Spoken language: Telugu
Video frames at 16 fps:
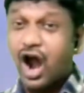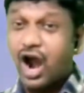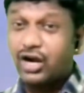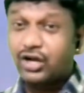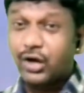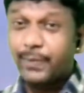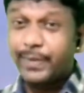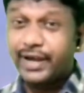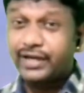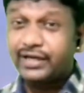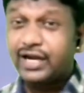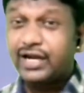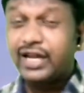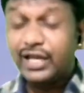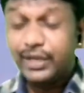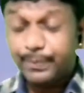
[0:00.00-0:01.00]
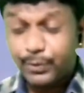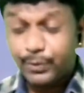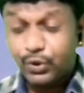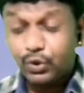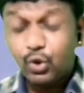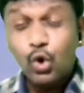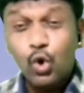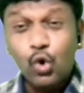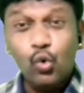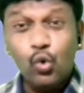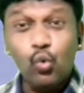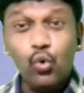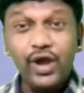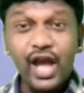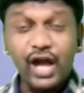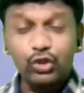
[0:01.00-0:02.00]
హాట్ టాపిక్ ఏంటంటే ఇప్పుడు
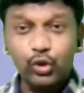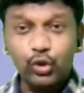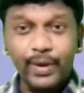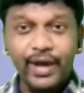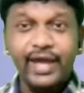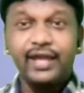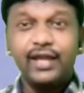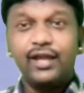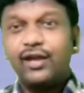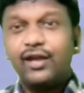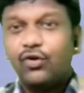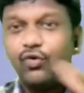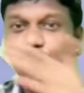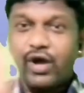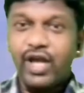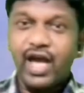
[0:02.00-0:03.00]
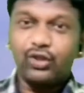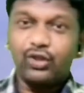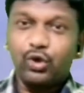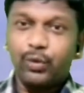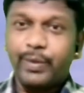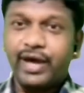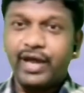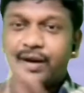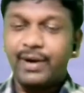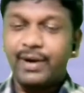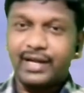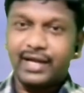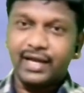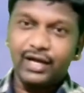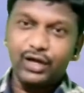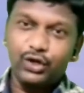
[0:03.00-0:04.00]
ఓయా దుబాయ్ ఓయా దుబాయ్ అనమాట
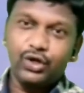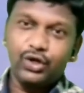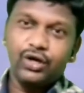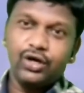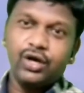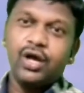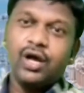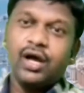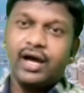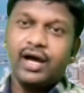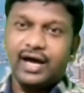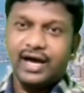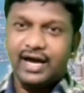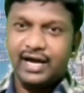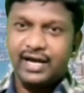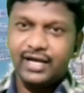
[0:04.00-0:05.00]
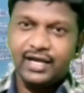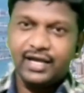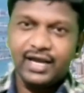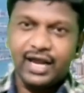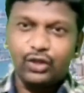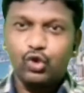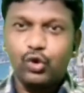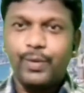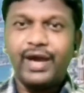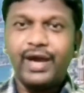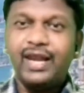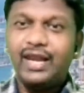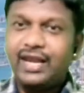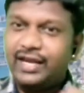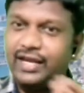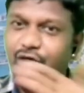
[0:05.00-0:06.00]
ఇటు ఇలా దుబాయ్
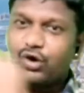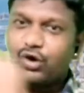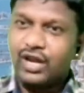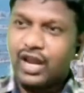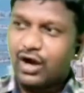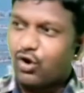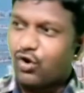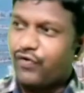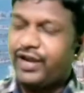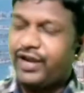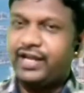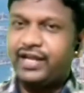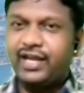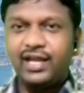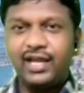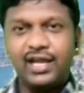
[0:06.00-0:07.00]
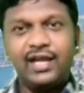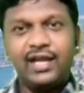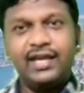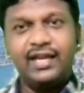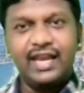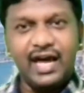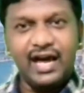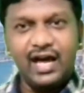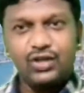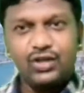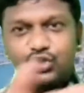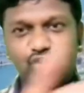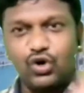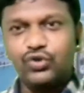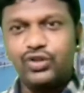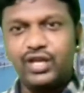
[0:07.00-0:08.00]
వెళ్ళి ఇట ఇలా కువైట్కి ఇలా
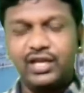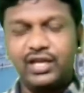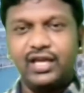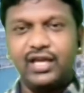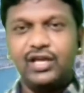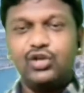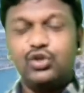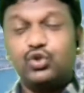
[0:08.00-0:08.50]
సౌదీకి